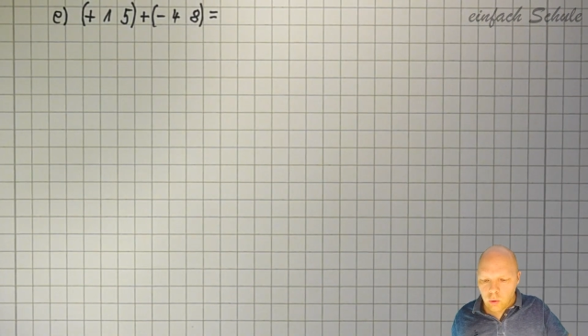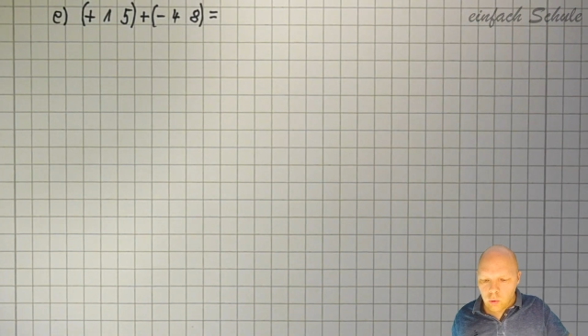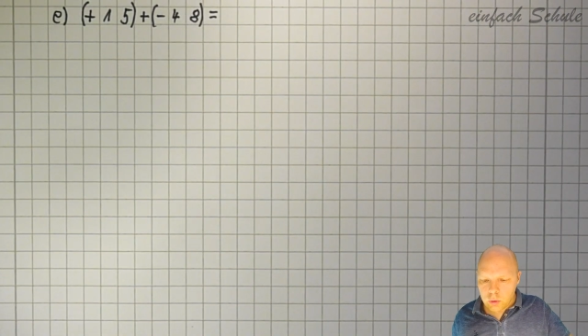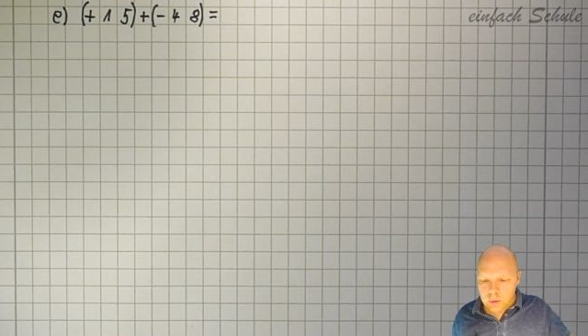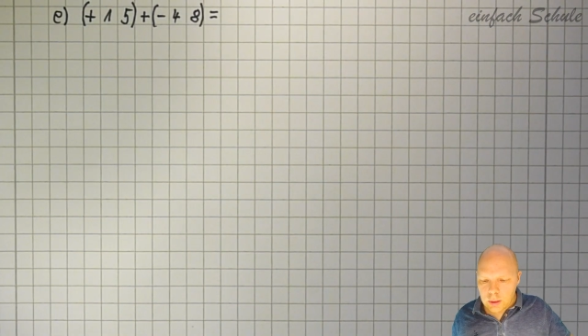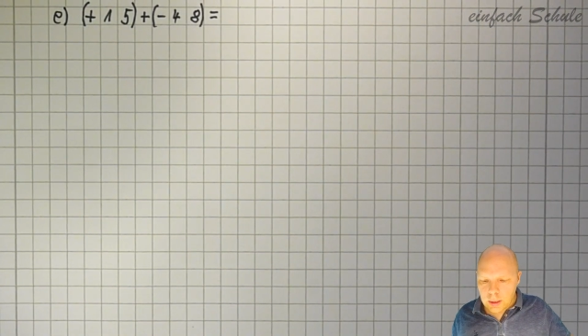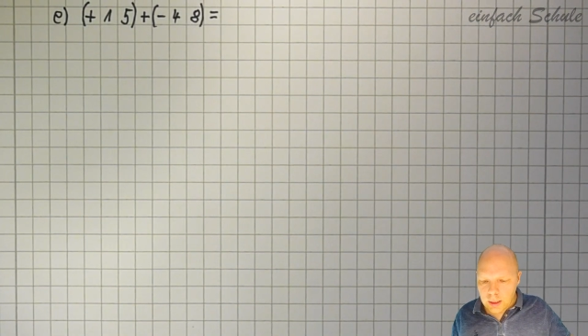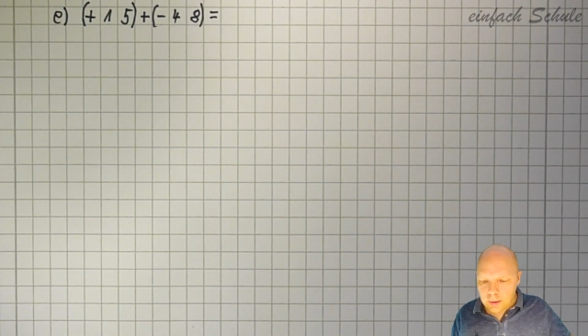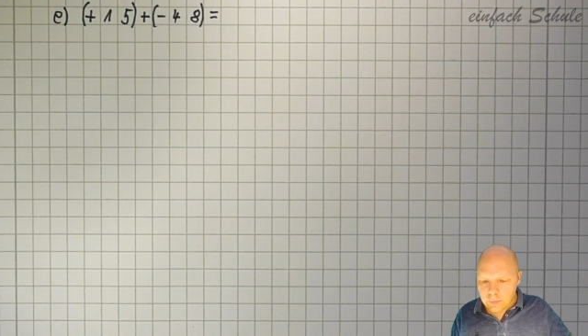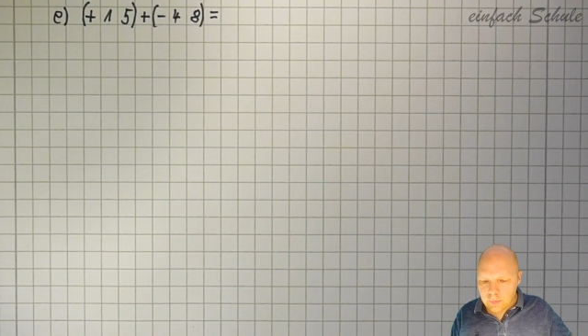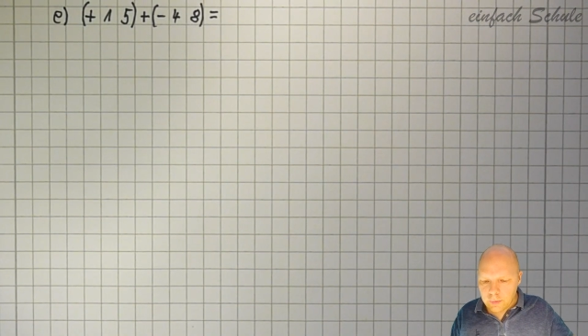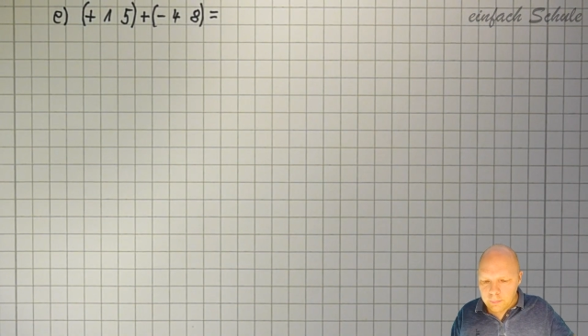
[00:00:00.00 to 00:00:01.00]
Gut, die
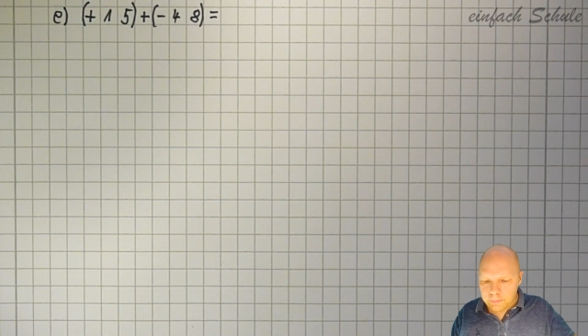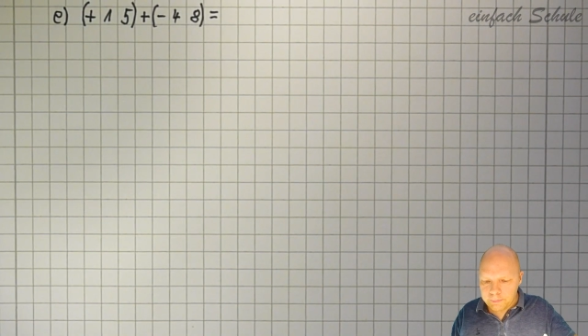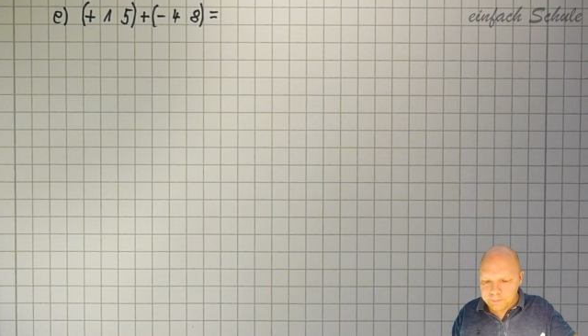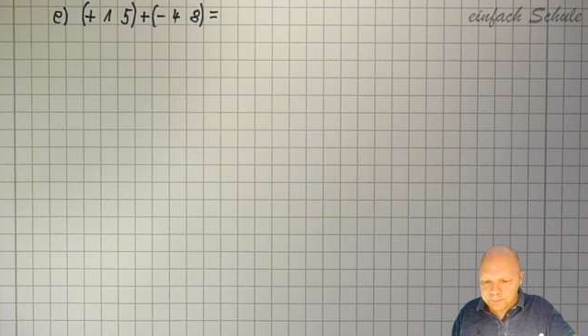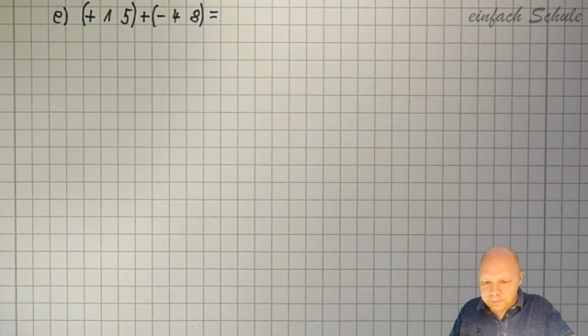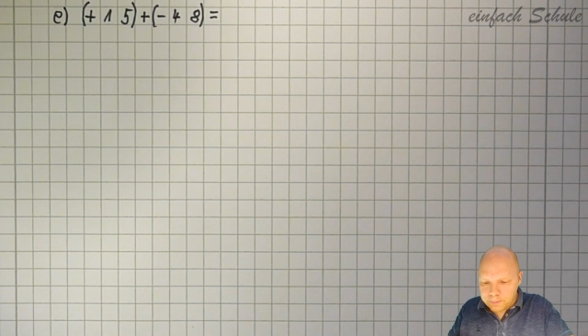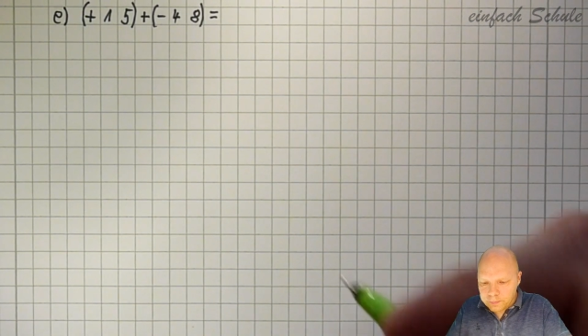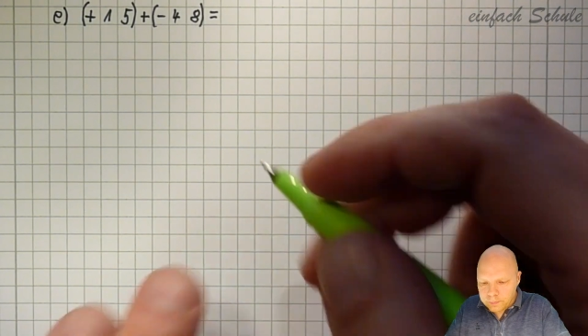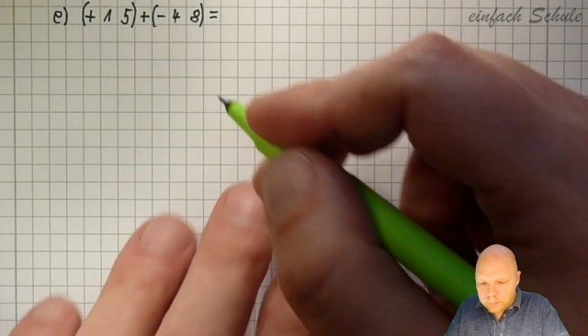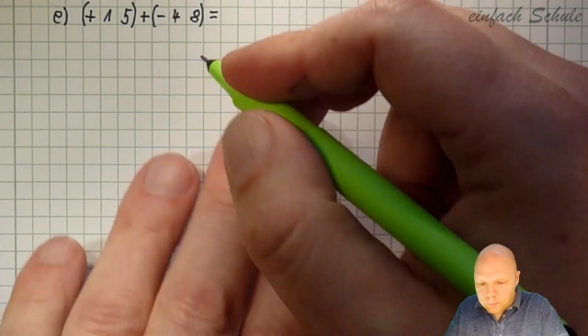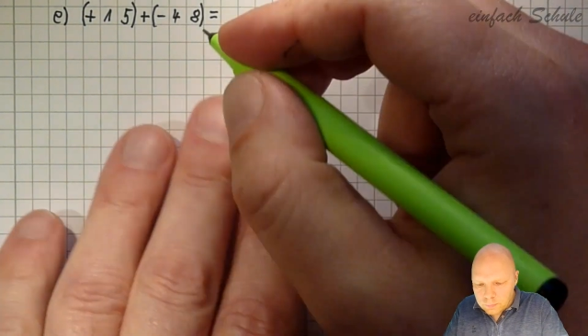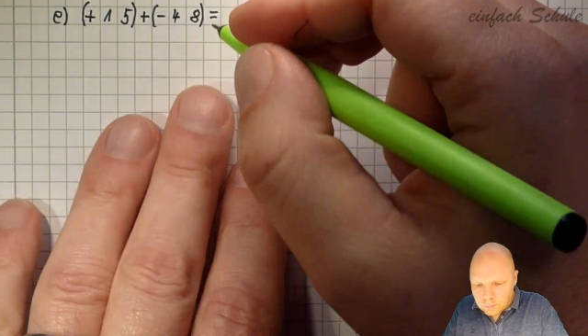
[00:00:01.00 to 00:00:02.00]
nächste
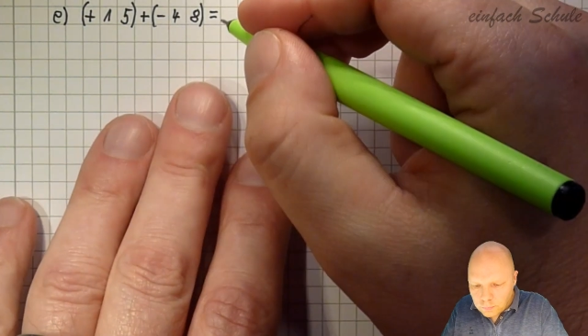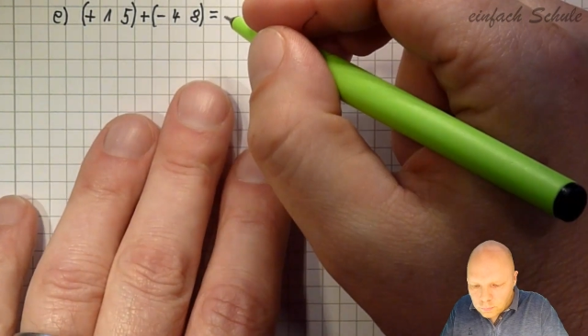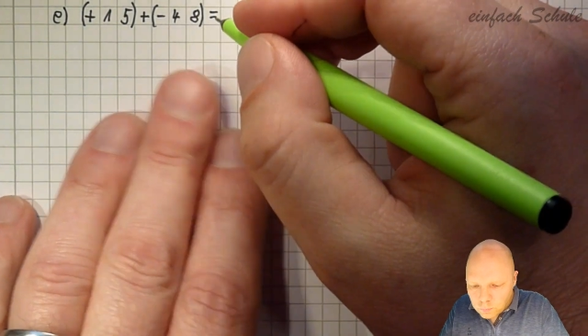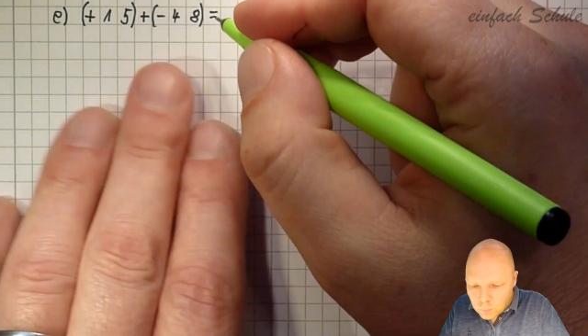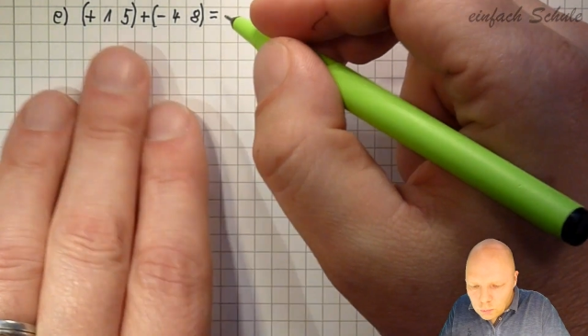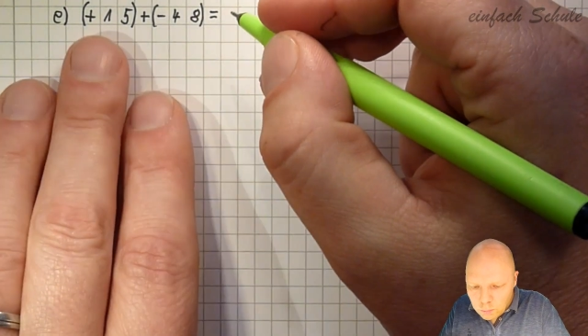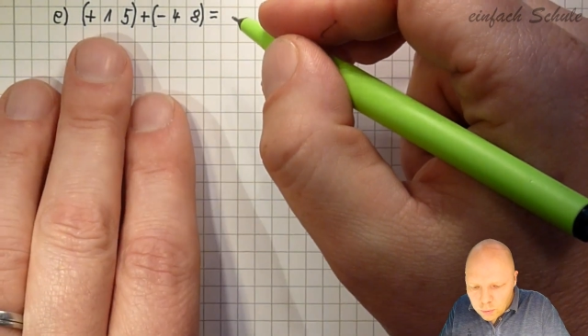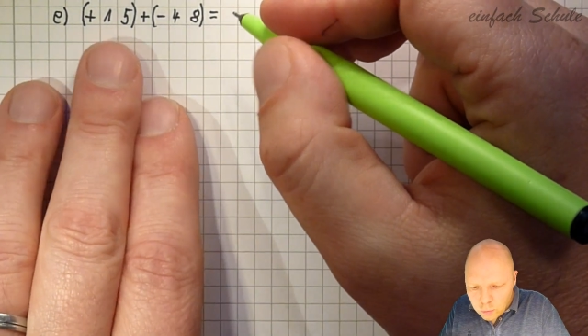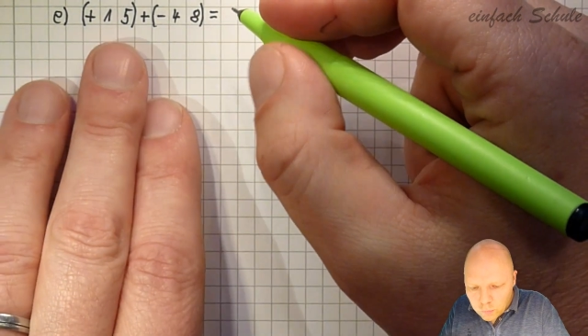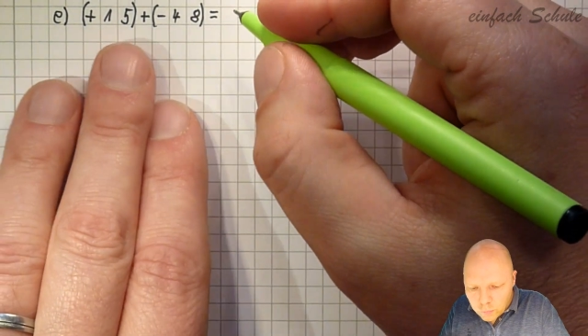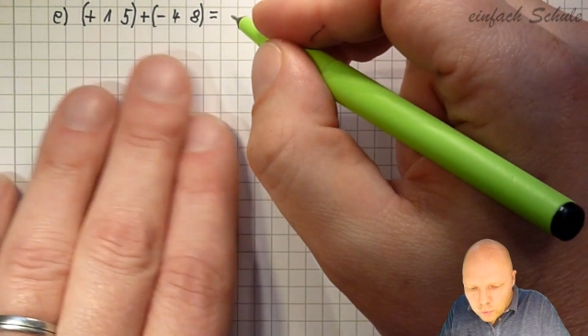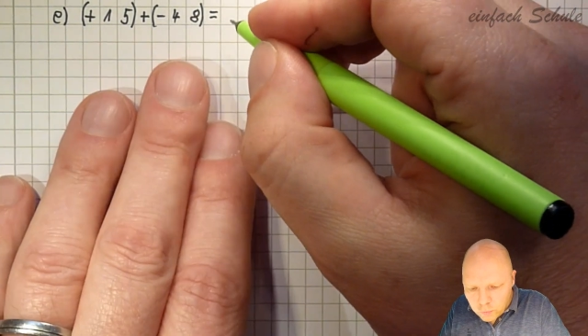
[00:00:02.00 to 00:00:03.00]
plus